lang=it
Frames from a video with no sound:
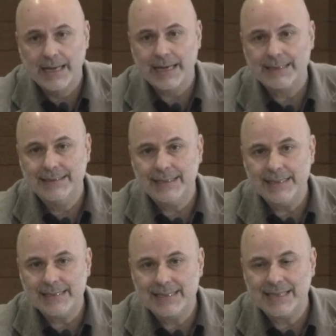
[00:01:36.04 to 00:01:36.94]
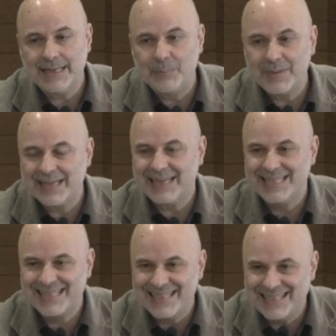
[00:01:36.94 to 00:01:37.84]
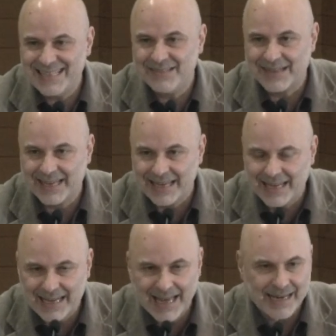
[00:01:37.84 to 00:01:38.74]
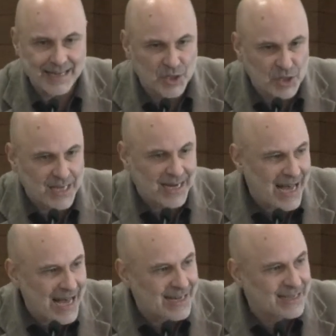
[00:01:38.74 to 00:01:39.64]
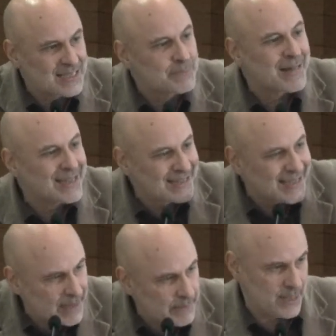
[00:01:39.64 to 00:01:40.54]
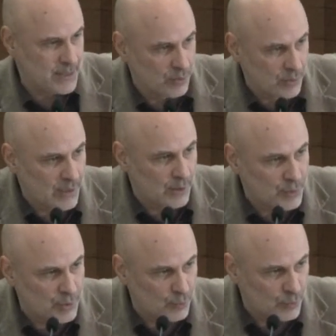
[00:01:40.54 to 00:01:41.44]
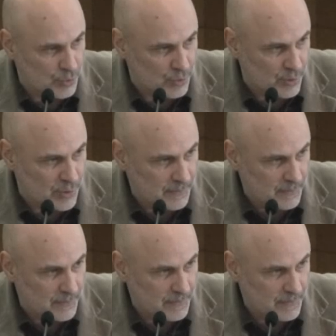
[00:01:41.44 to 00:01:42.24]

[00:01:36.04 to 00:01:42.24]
caratteristiche perché sentiva che nell'aria c'era aria di smantellamento della Costituzione.